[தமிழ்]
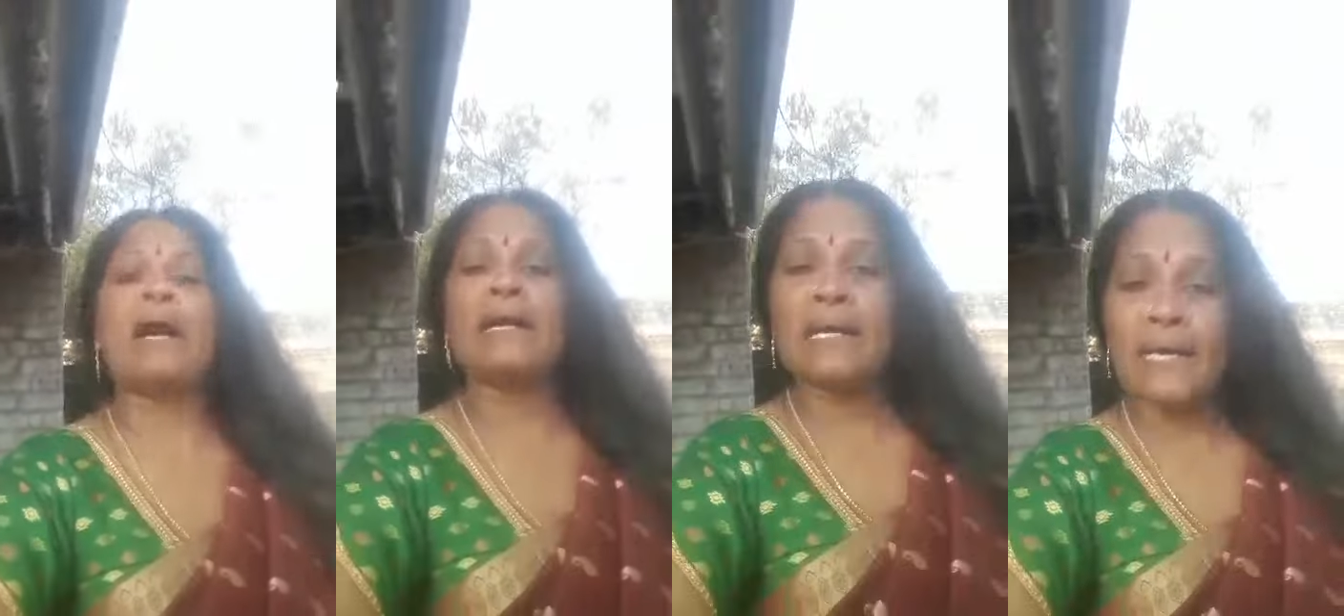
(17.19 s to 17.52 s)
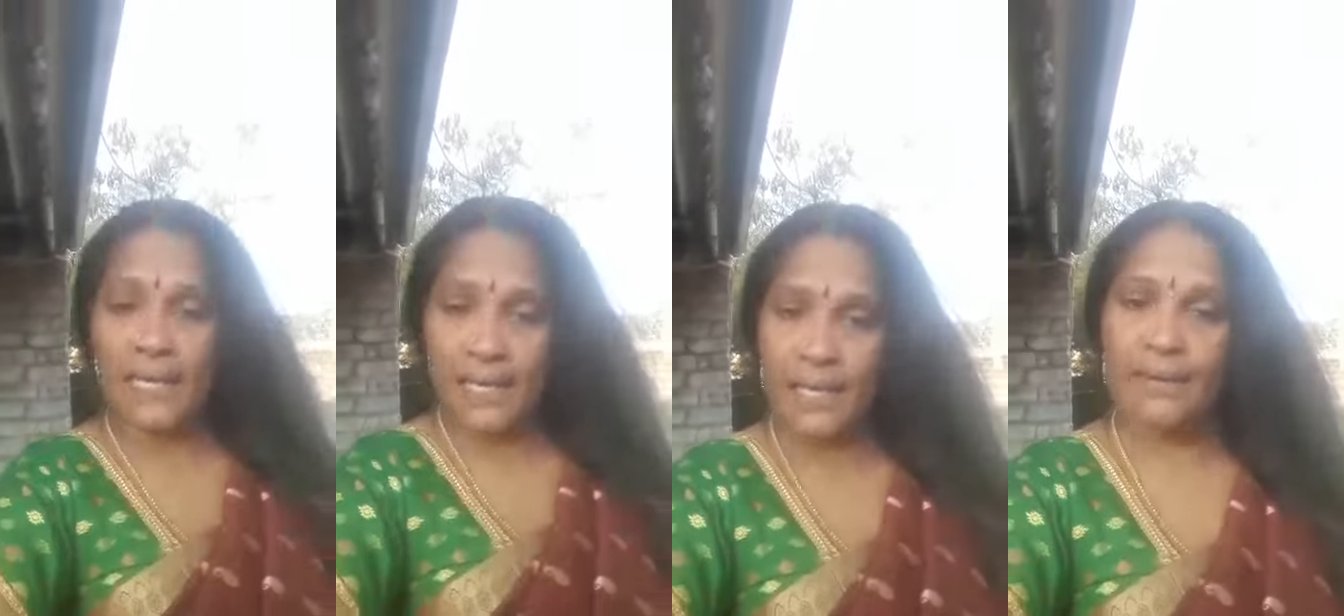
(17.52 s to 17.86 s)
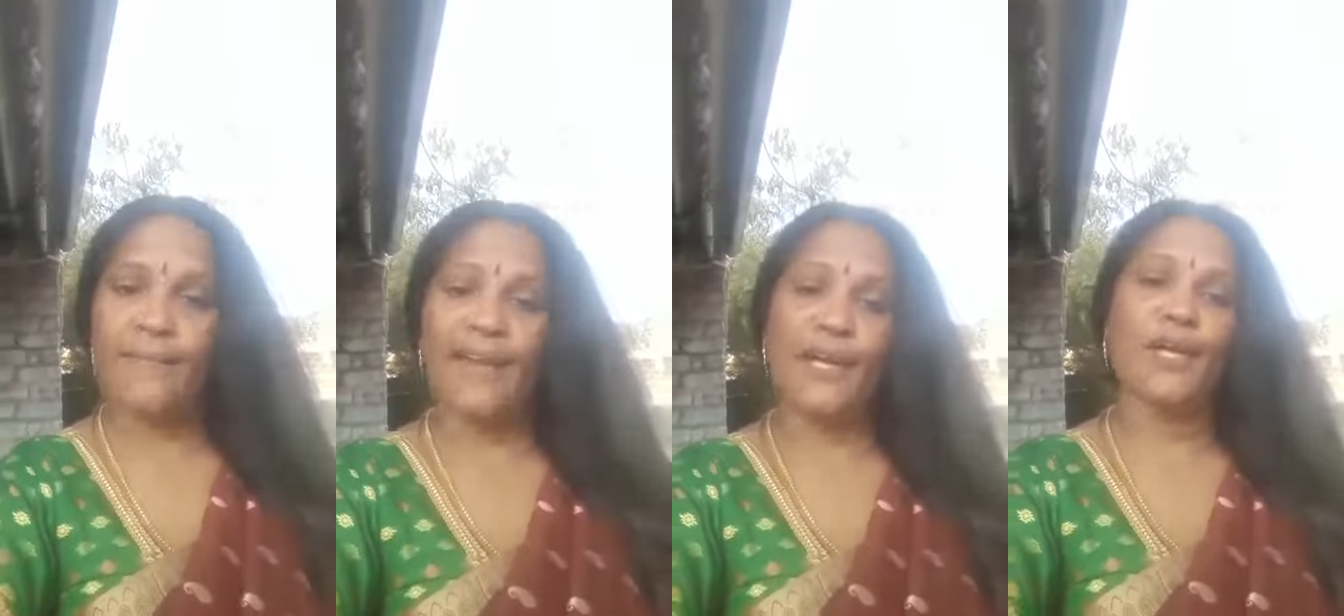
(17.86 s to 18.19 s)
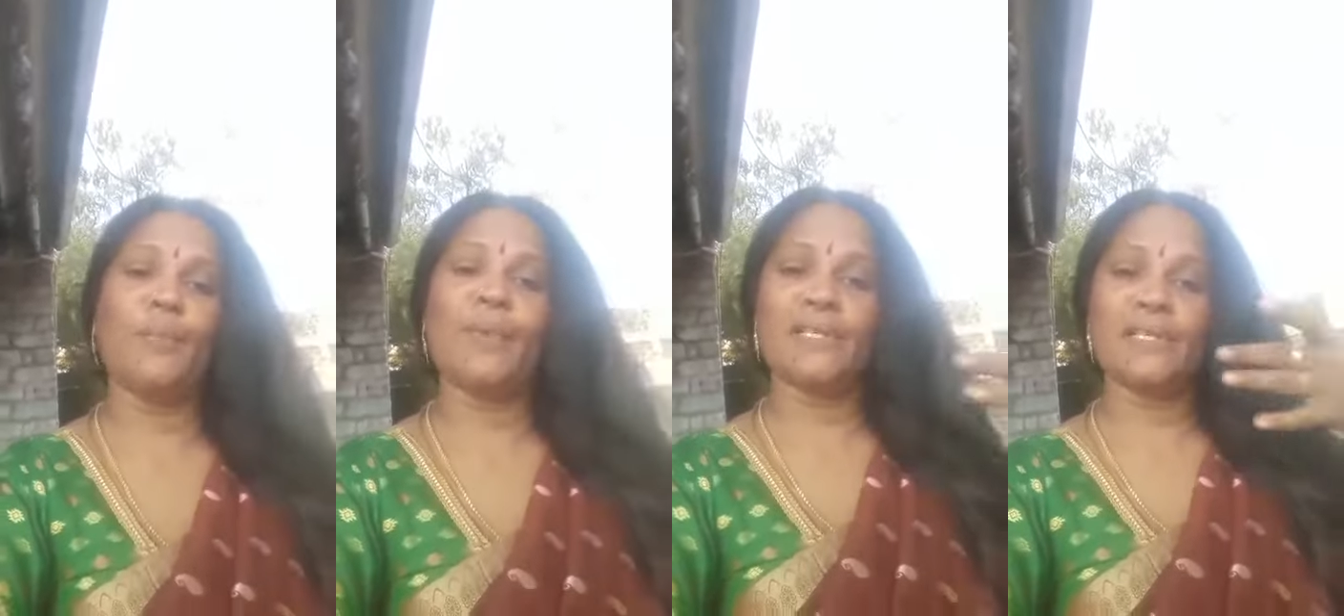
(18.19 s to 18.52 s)
பங்கு இருக்க
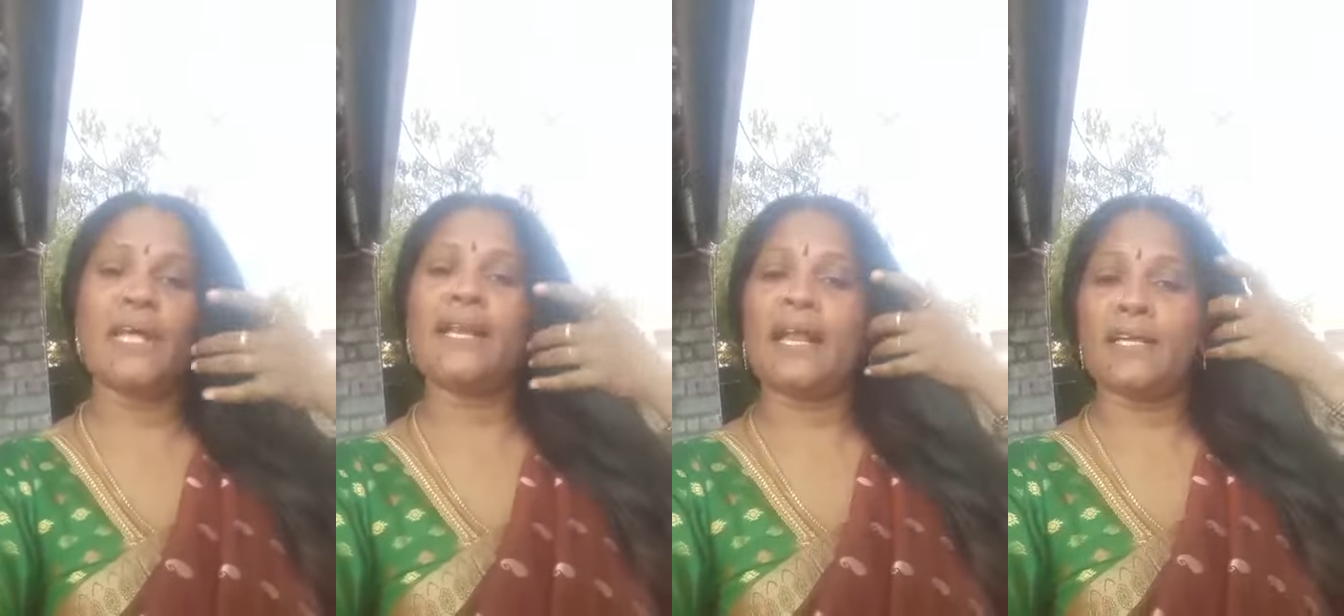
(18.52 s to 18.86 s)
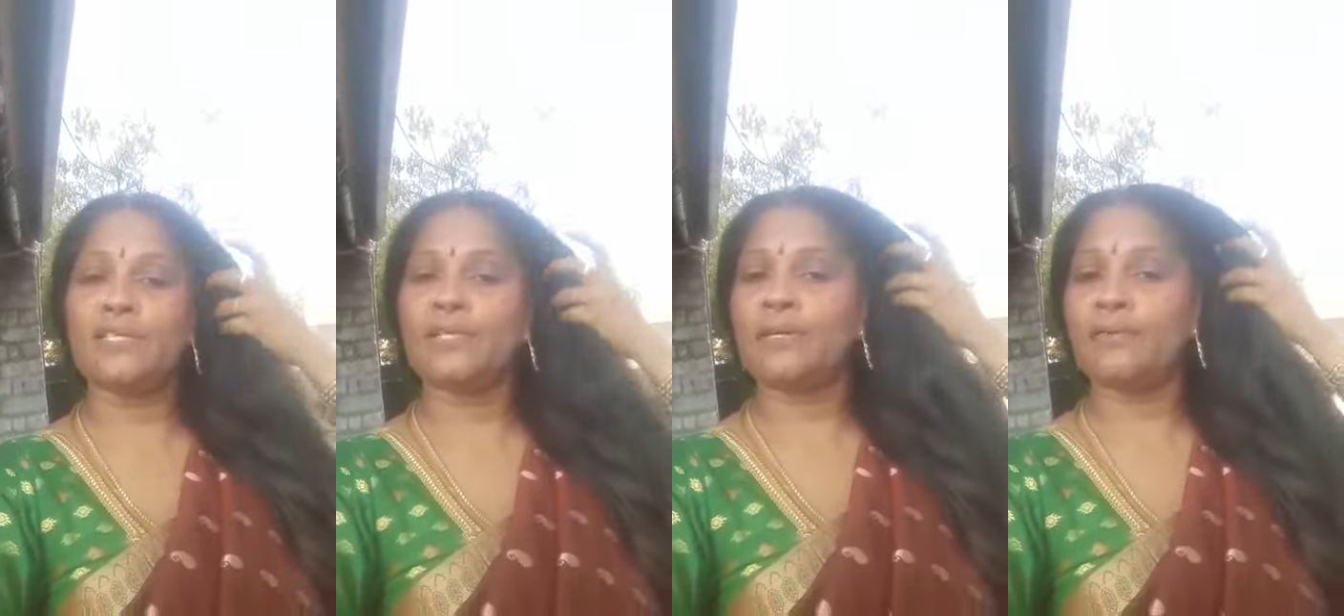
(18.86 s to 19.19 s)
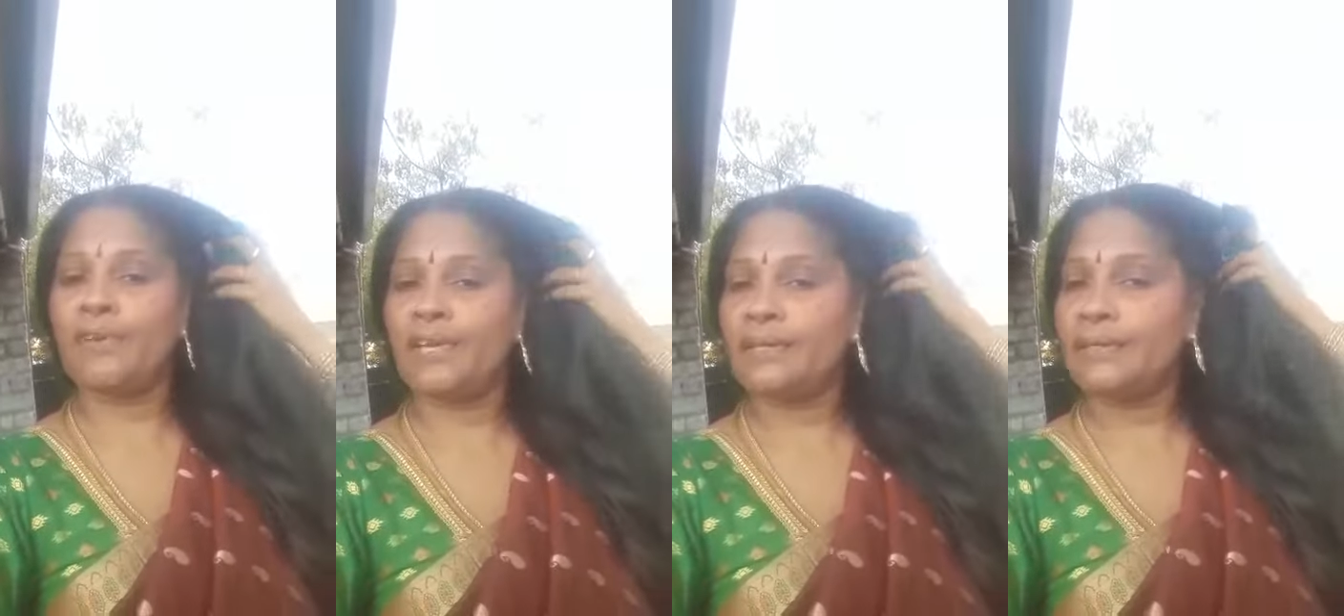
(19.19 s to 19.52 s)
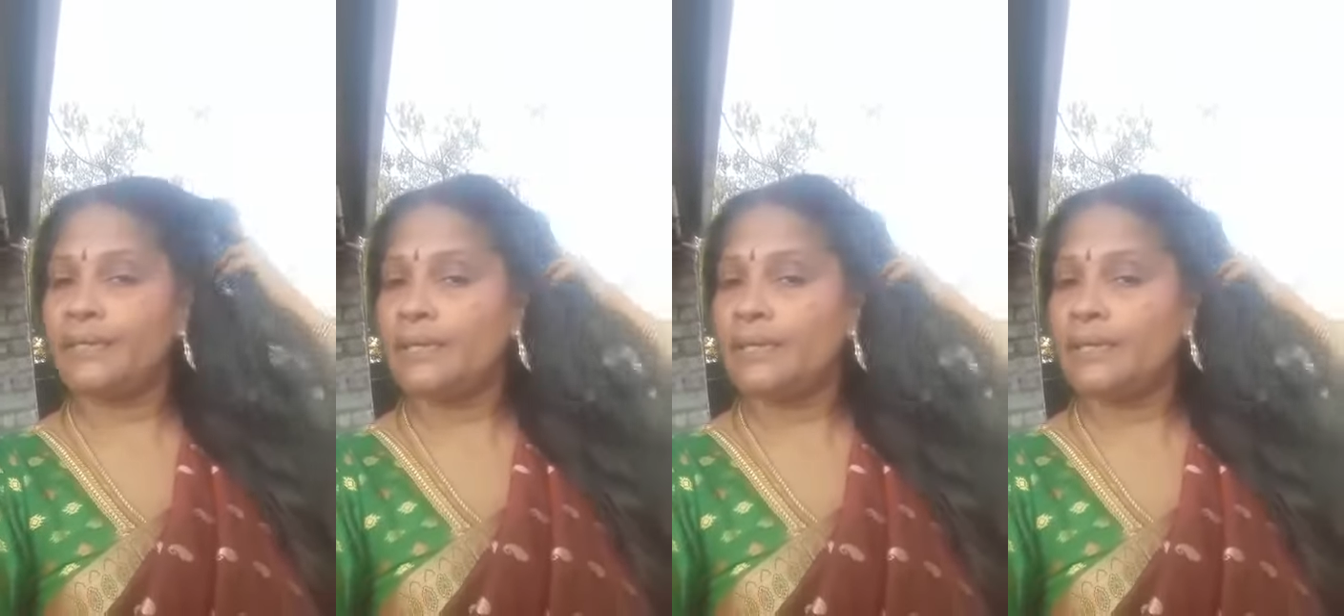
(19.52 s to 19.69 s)
வேண்டும் என்று தான் நான் சொல்லுவேன்